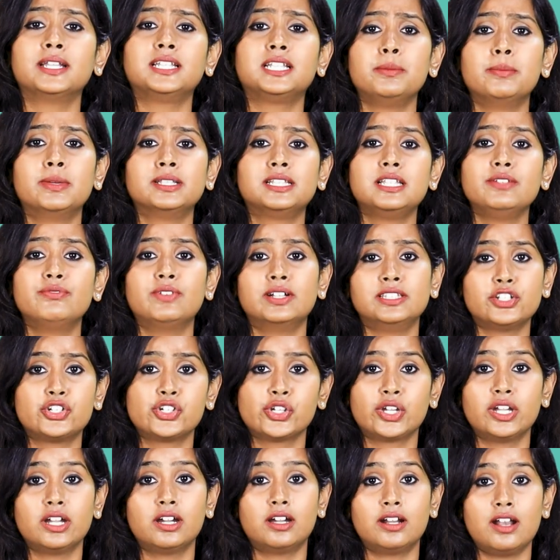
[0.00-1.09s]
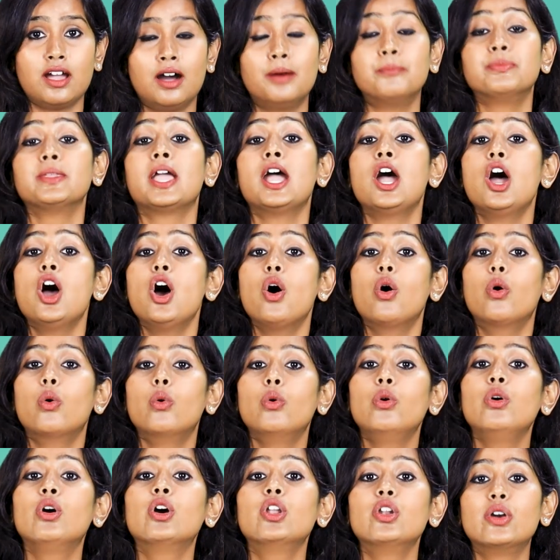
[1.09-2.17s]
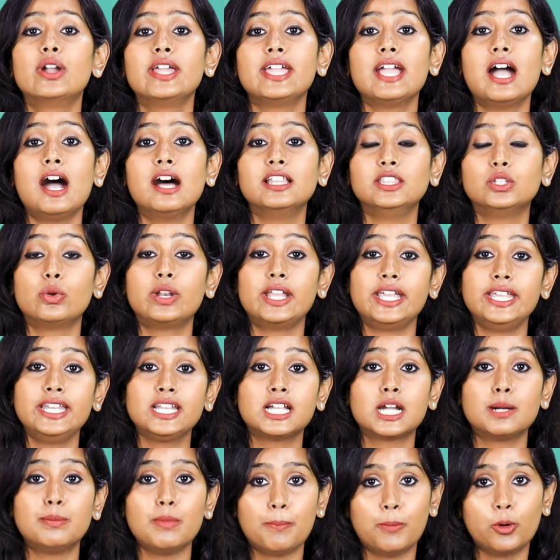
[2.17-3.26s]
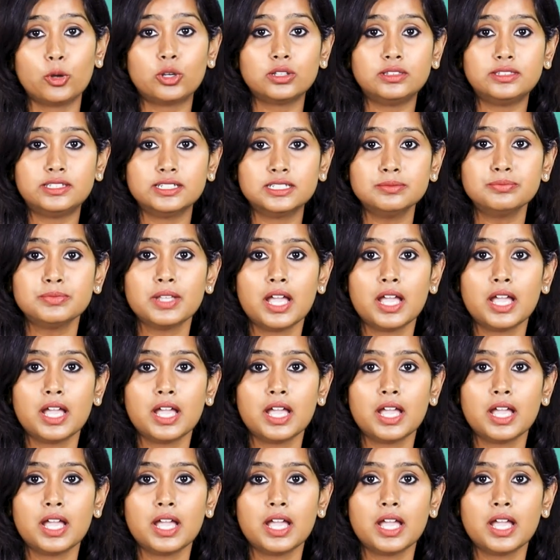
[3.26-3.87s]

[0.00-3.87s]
மந்த்லி மந்த்லி வந்துட்டுருக்குங்கன்னா உங்களுடைய அந்த ஒரு இன்கம்மை பொறுத்து